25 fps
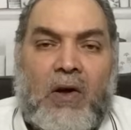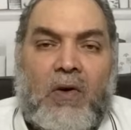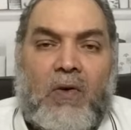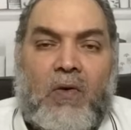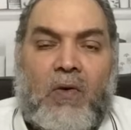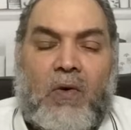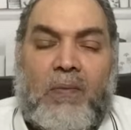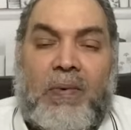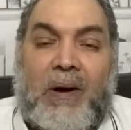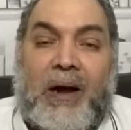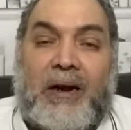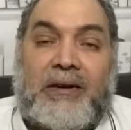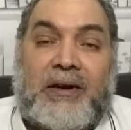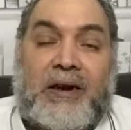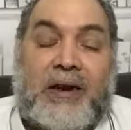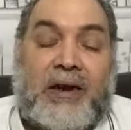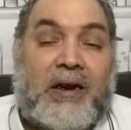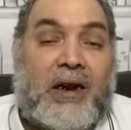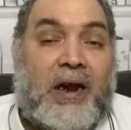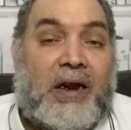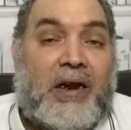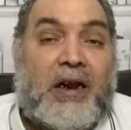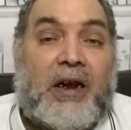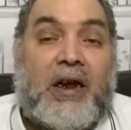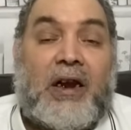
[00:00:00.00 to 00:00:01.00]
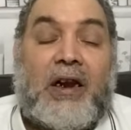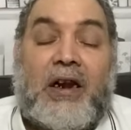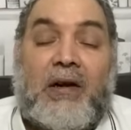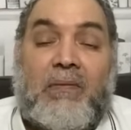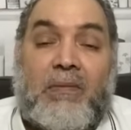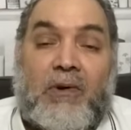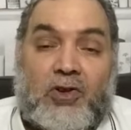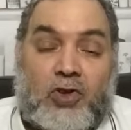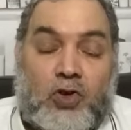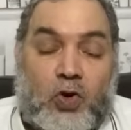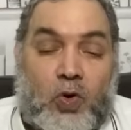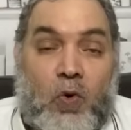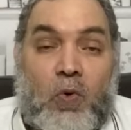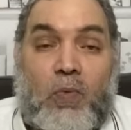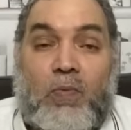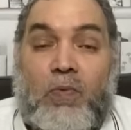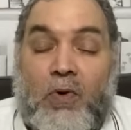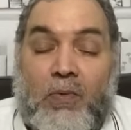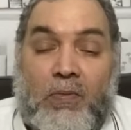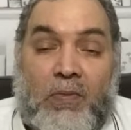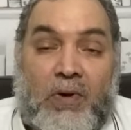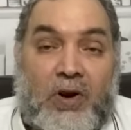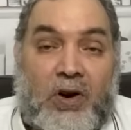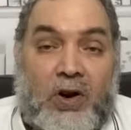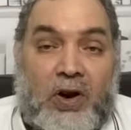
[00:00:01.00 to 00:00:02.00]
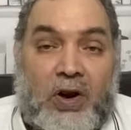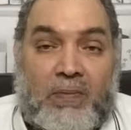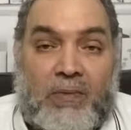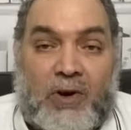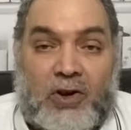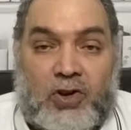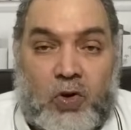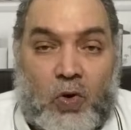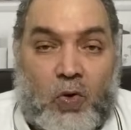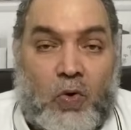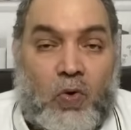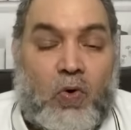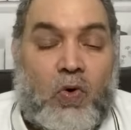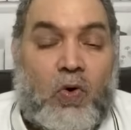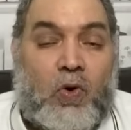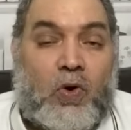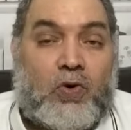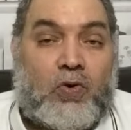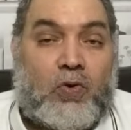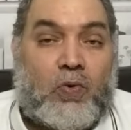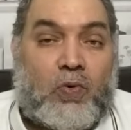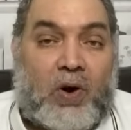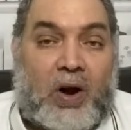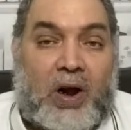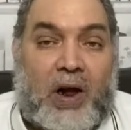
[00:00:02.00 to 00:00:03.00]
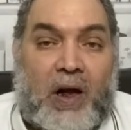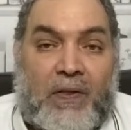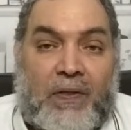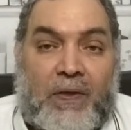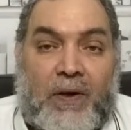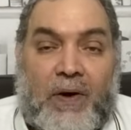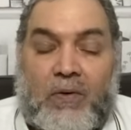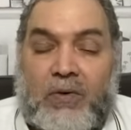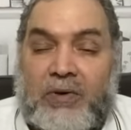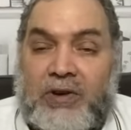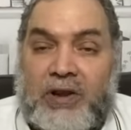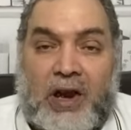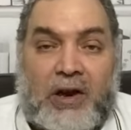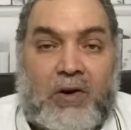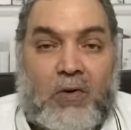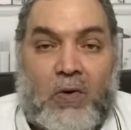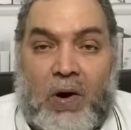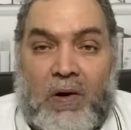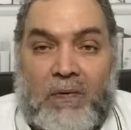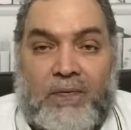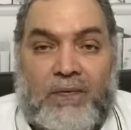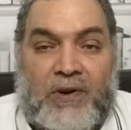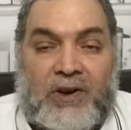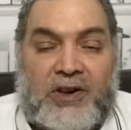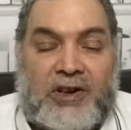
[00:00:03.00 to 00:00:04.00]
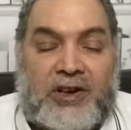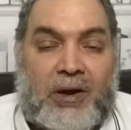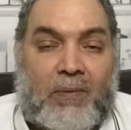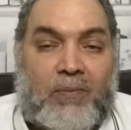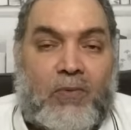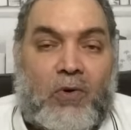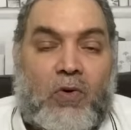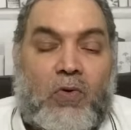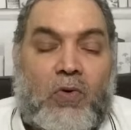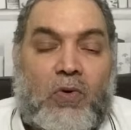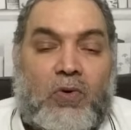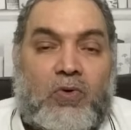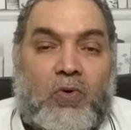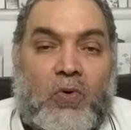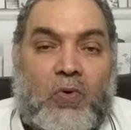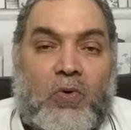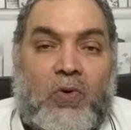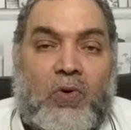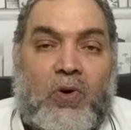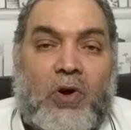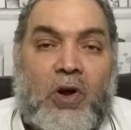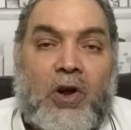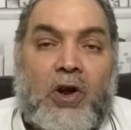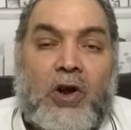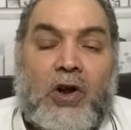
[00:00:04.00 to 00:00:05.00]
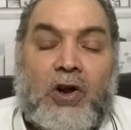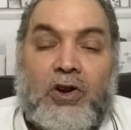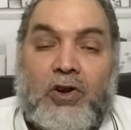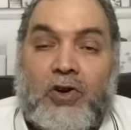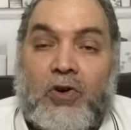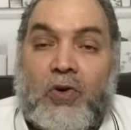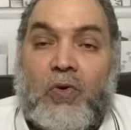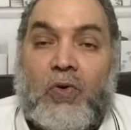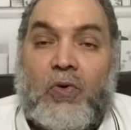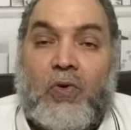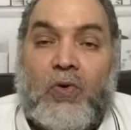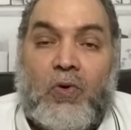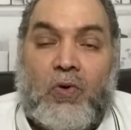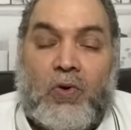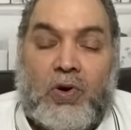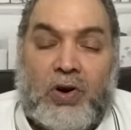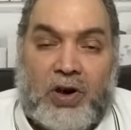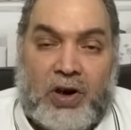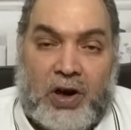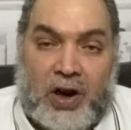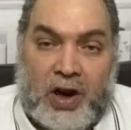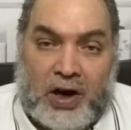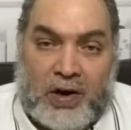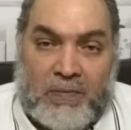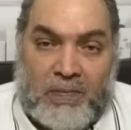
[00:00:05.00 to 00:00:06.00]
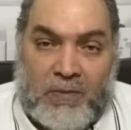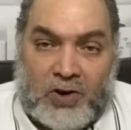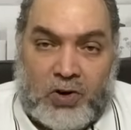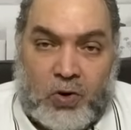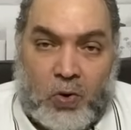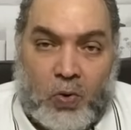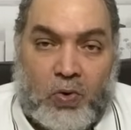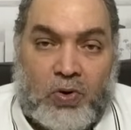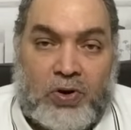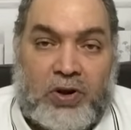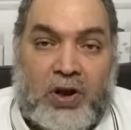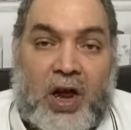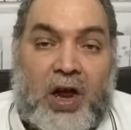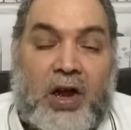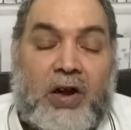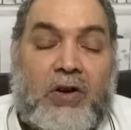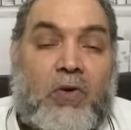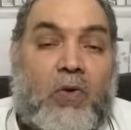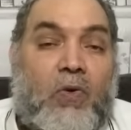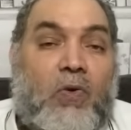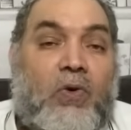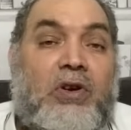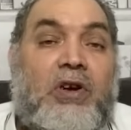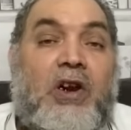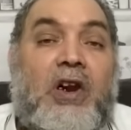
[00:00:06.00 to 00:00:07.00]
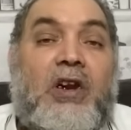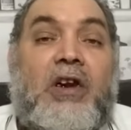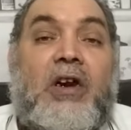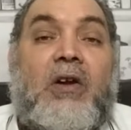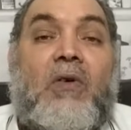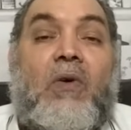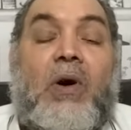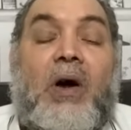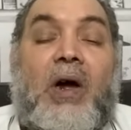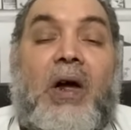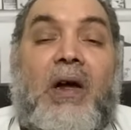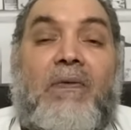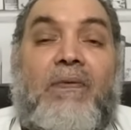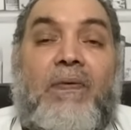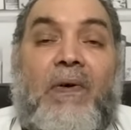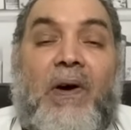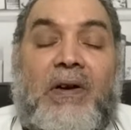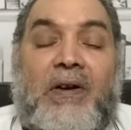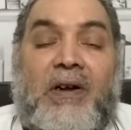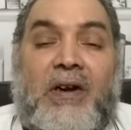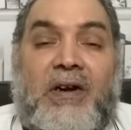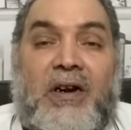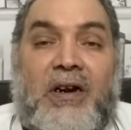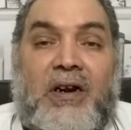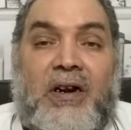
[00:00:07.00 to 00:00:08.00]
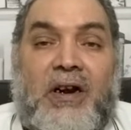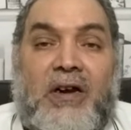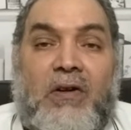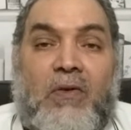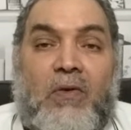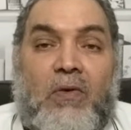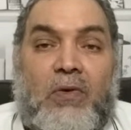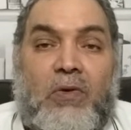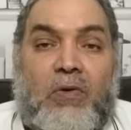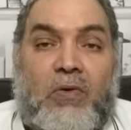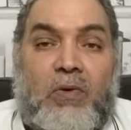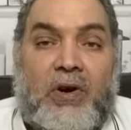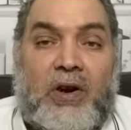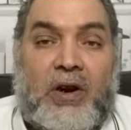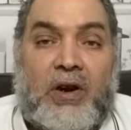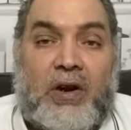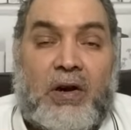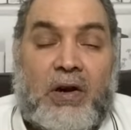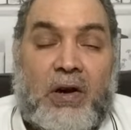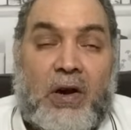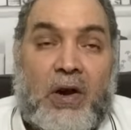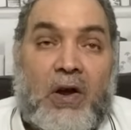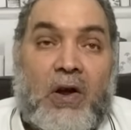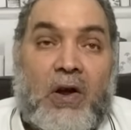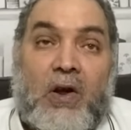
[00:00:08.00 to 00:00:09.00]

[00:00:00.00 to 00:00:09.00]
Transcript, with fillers: وبعد كده يجي اللي مضروب واللي مطحون وكذا والتاني واقف لسه بقوته يقول المطحون ده يقول للي واقف على رجليه يقول له ايه